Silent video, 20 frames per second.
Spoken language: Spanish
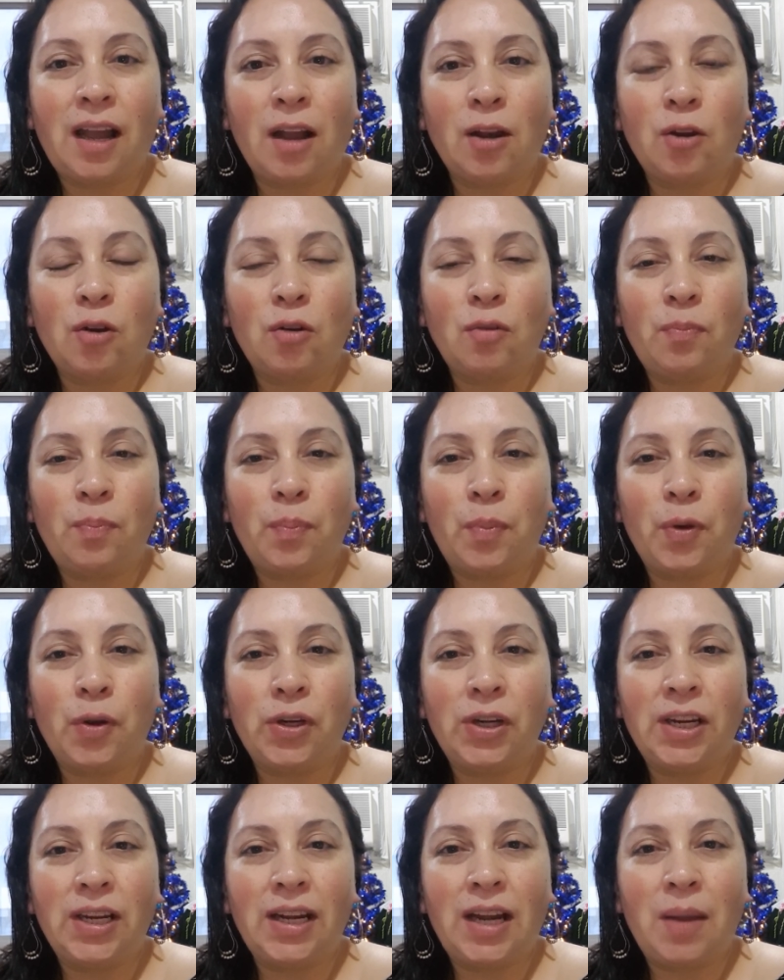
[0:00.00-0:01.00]
Jacob
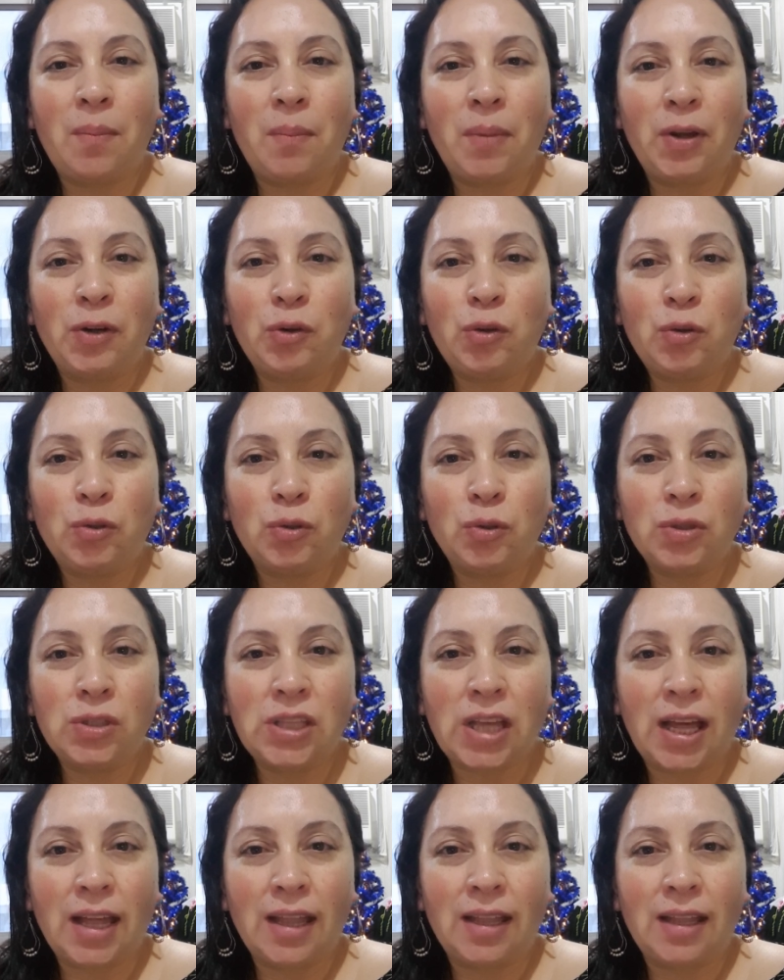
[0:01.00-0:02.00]
pone las manos
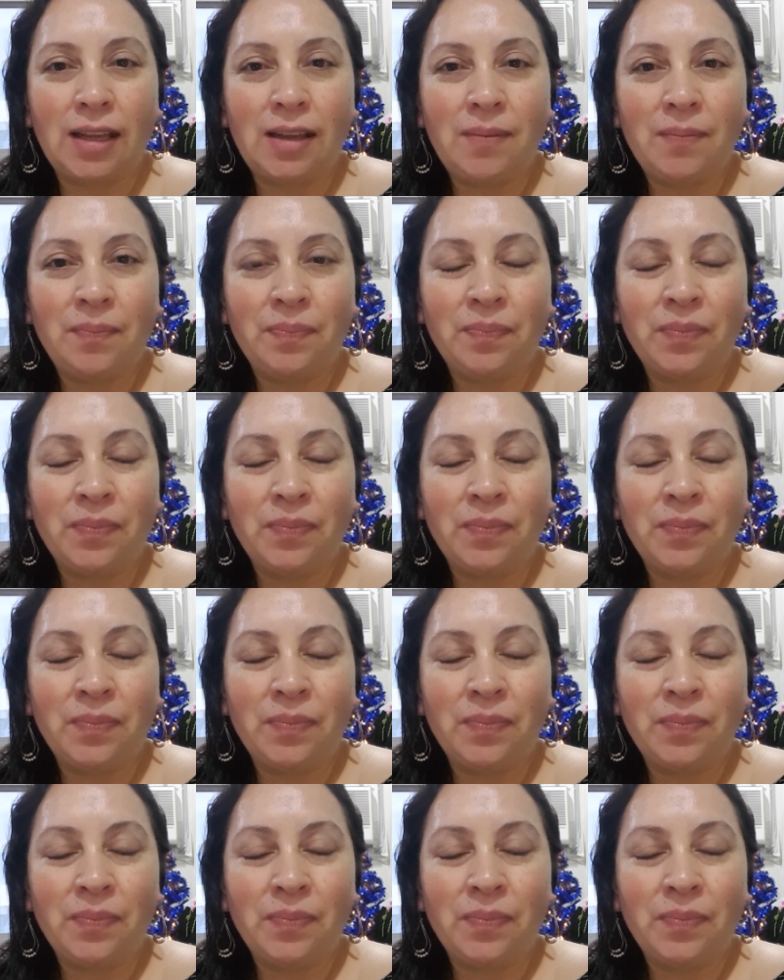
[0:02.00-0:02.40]
cruzadas,